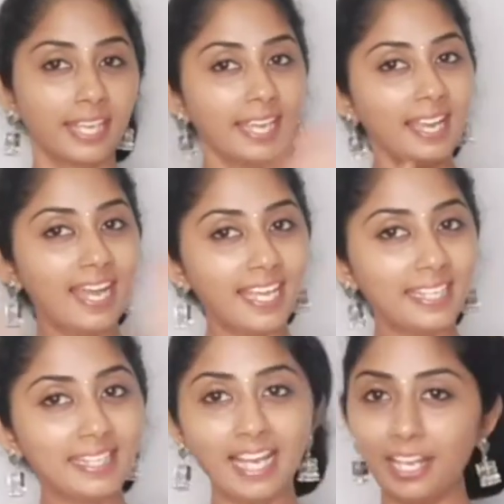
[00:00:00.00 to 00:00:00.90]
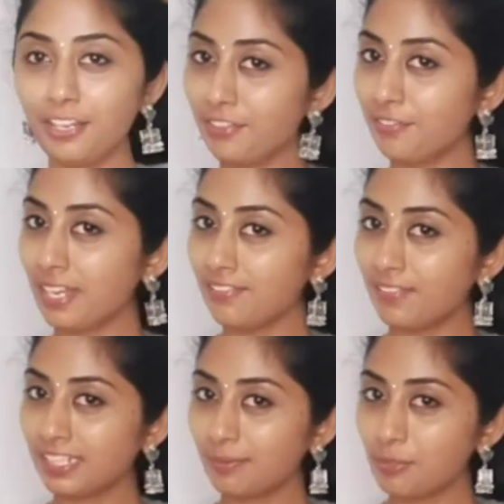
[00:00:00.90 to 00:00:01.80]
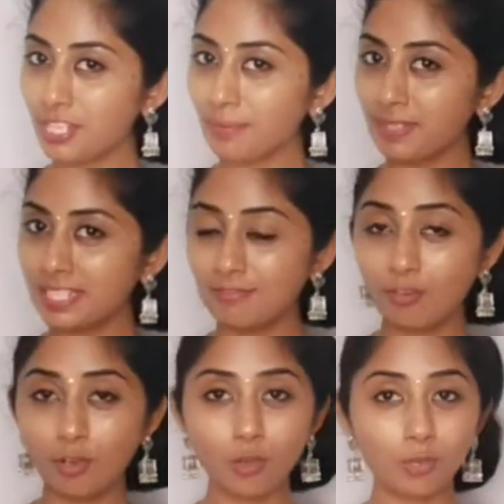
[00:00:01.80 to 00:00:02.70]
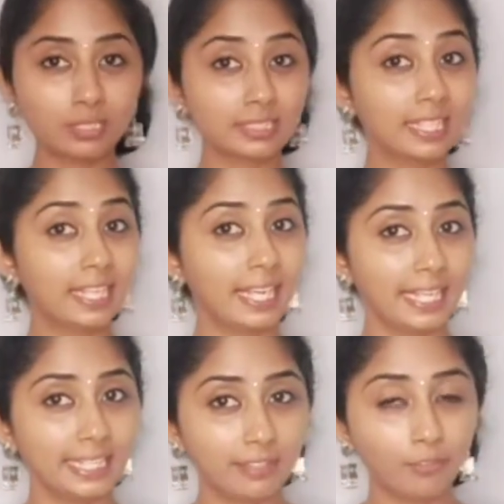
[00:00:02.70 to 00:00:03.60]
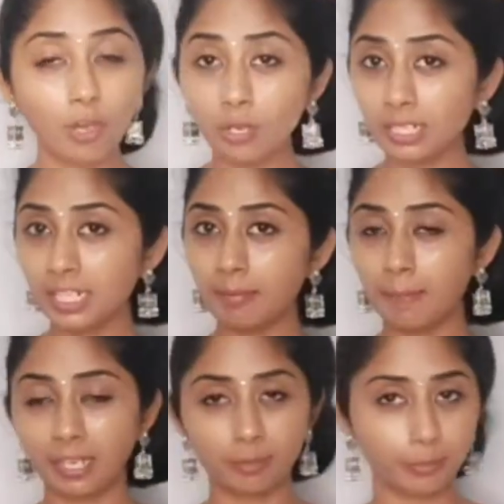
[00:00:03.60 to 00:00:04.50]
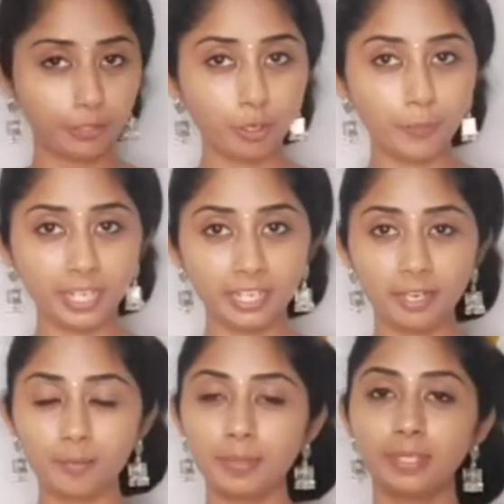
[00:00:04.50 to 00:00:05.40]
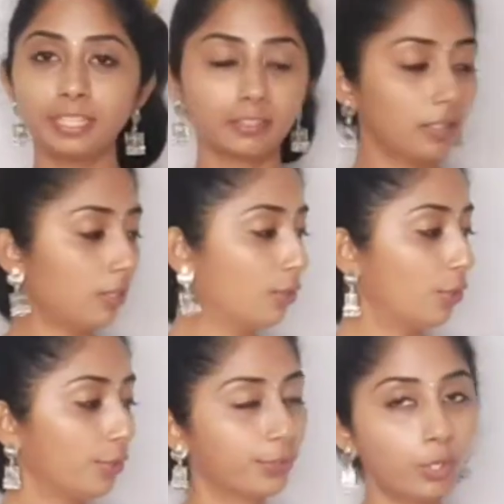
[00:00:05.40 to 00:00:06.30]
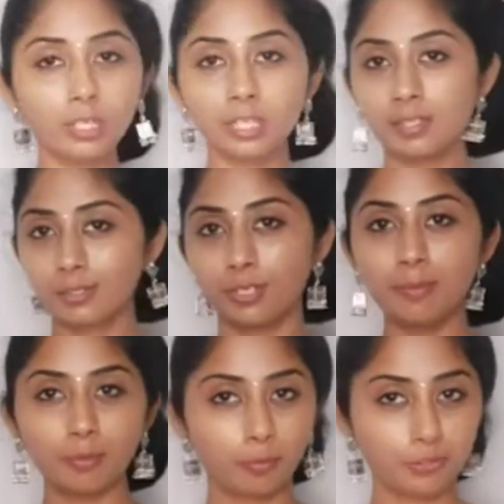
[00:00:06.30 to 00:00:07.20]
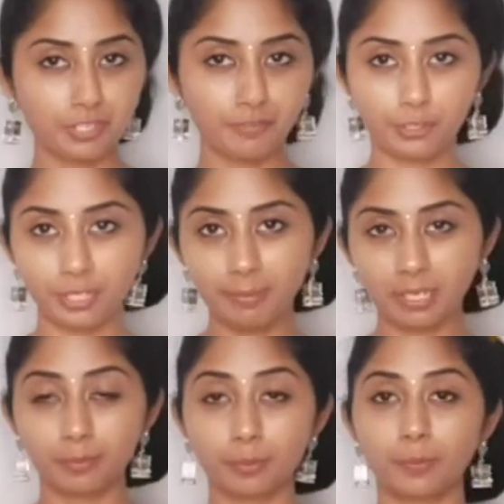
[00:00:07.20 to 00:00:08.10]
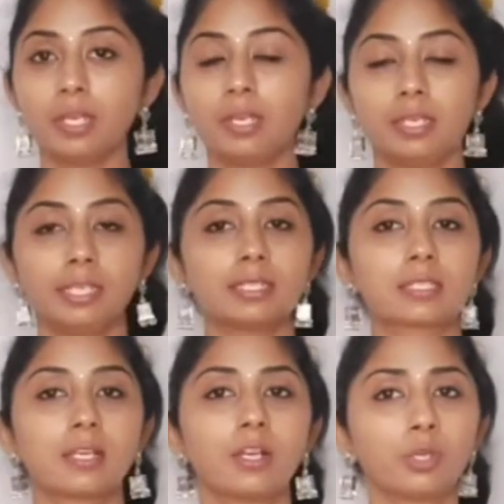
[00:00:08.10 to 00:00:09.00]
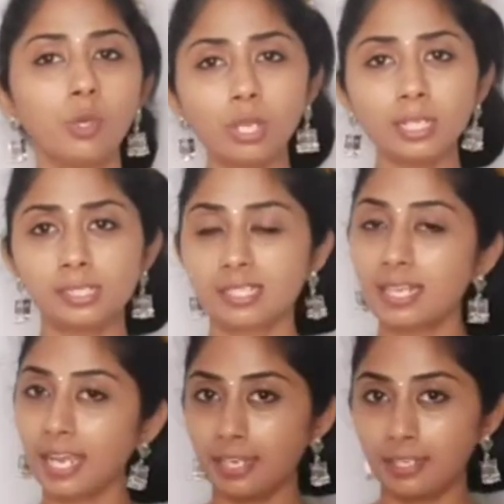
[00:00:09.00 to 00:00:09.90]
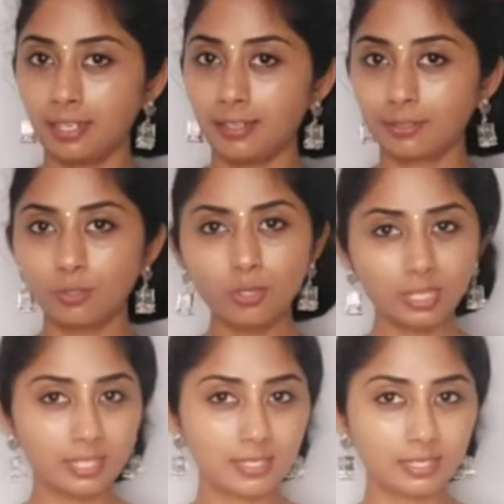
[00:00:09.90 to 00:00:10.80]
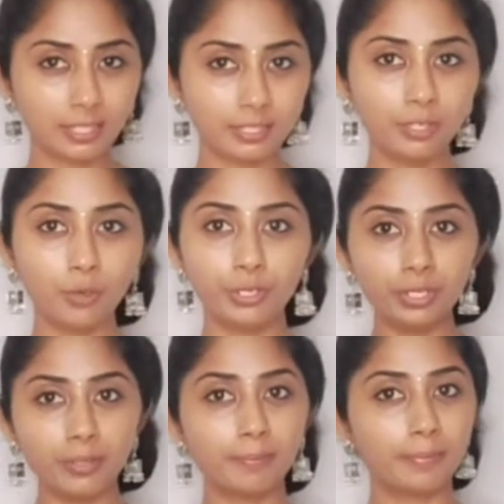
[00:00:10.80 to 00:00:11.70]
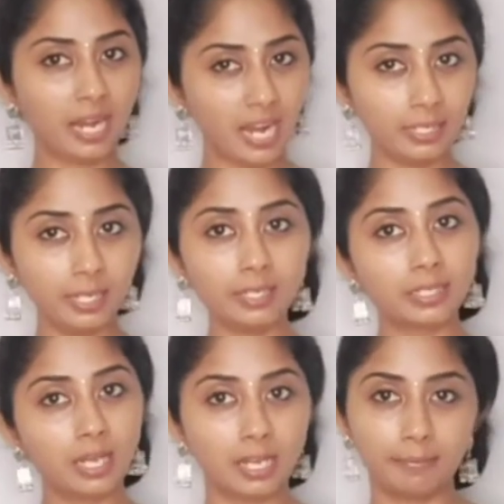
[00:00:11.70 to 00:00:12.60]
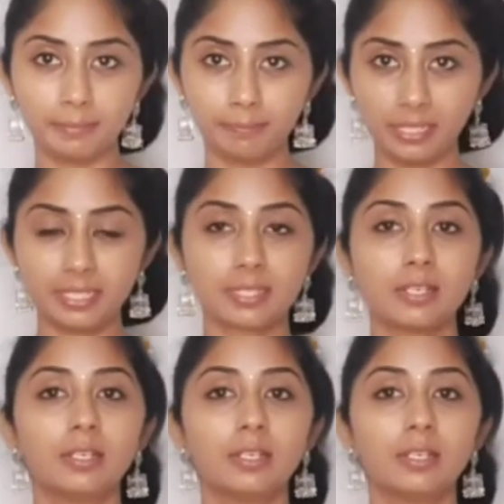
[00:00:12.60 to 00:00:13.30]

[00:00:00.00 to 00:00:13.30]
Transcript: ஏ ஹாய் ஹலோ எவ்ரிவன் வெல்கம் டு ஷர்மீஸ் விலாக்ஸ் இன்னைக்கு விலாக்ல நம்ம பார்க்க போகிற டாபிக் என்ன அப்படின்னு பார்த்தீங்கன்னா கோ கலர்ஸோட ப்ரொமோஷன் வீடியோ தான் பார்க்க போகிறோம் எஸ் கோ கலர்ஸ்னா என்ன கோ கலர்ஸுங்கிறது ஒரு பிராண்டட் கார்மெண்ட் பிளேஸ்